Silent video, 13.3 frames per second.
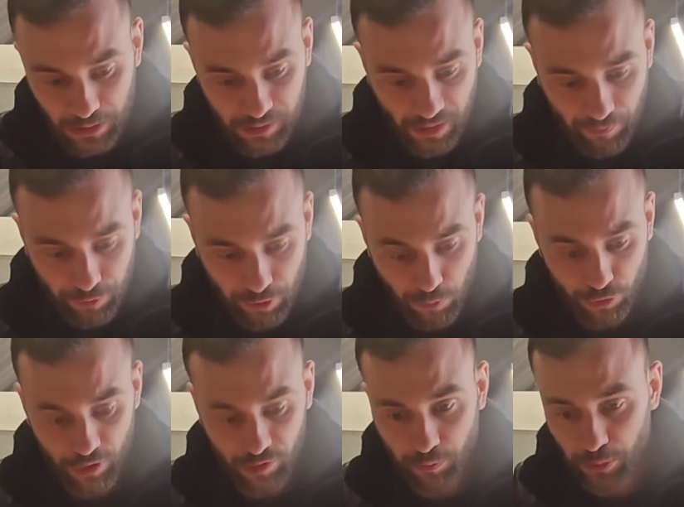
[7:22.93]
Zawsze
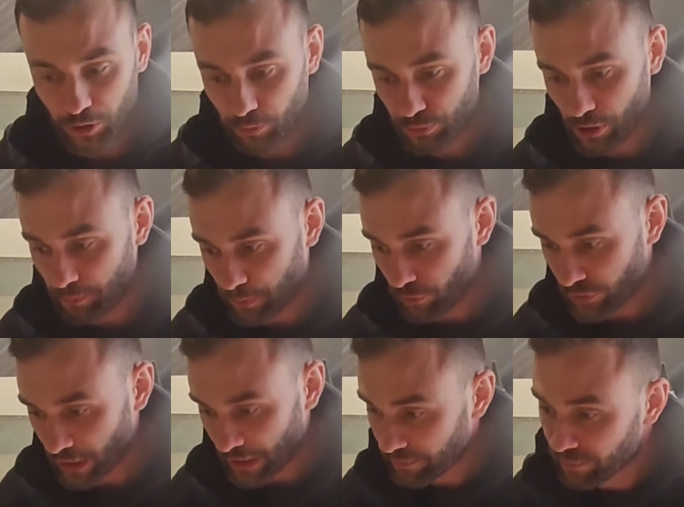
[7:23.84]
można sobie to przepiąć
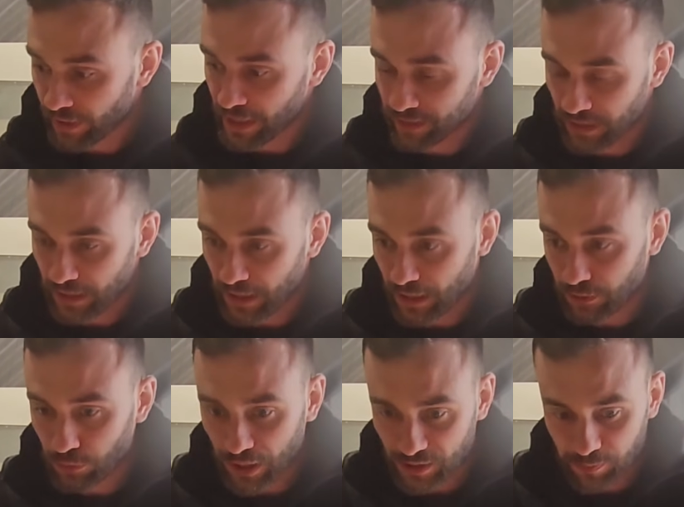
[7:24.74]
na inwerter, a
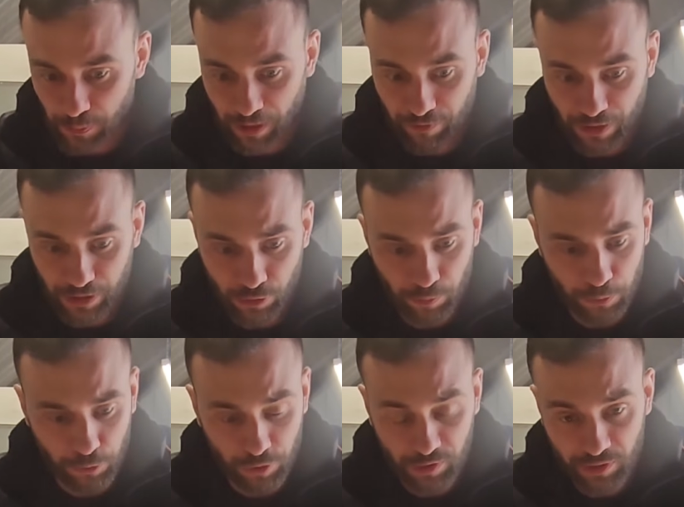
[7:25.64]
druga sprawa, że
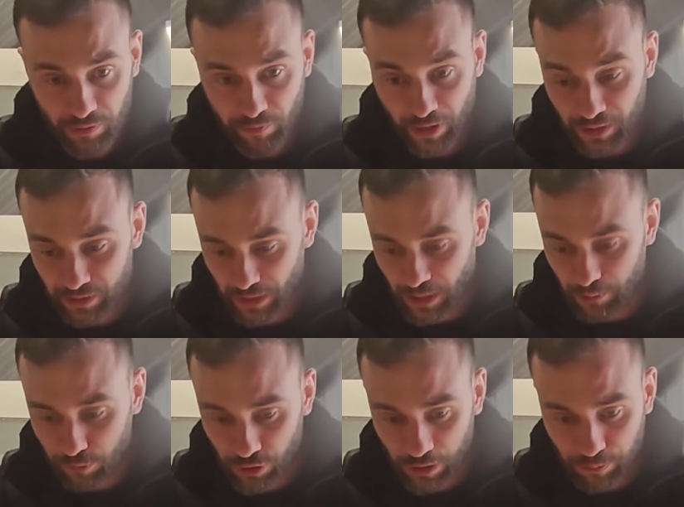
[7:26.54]
później z inwertera
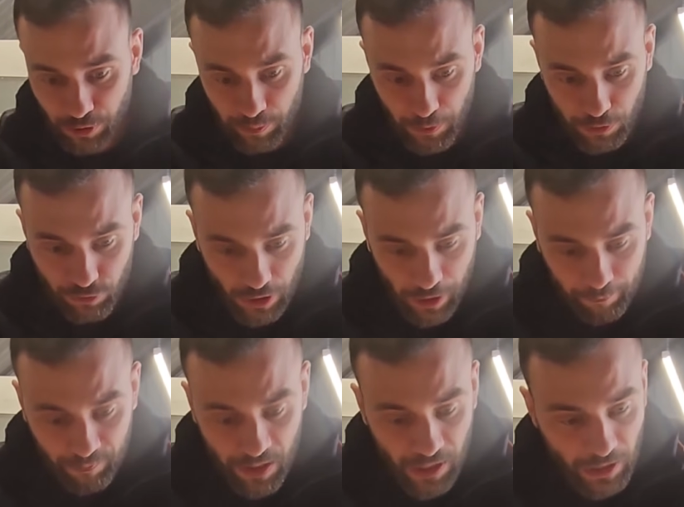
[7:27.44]
można przepiąć
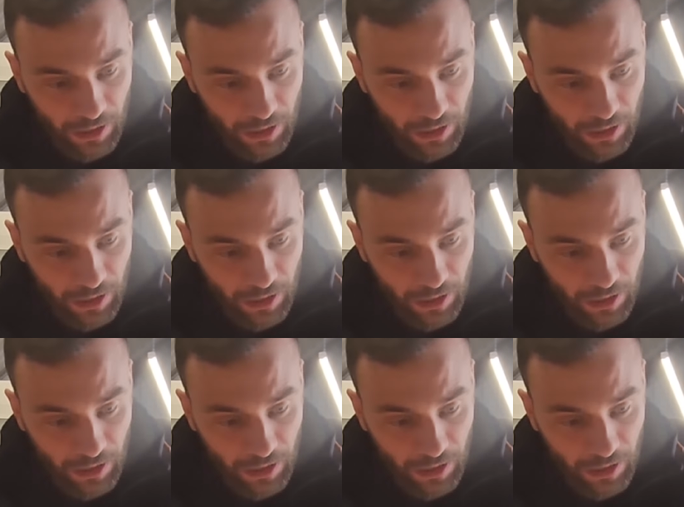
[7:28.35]
na